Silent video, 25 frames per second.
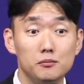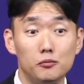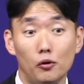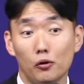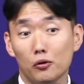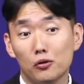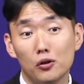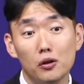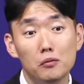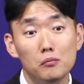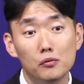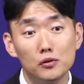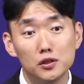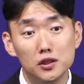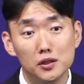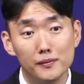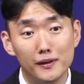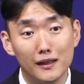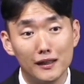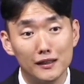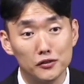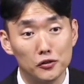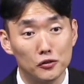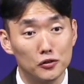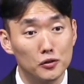어떤
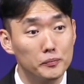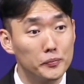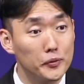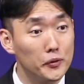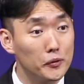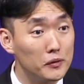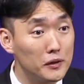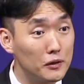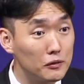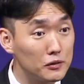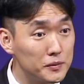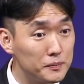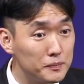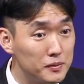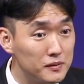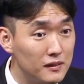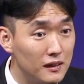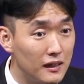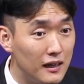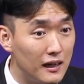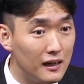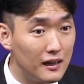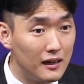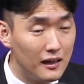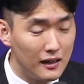모습이라 저는 표현하고
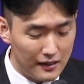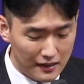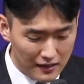싶은가?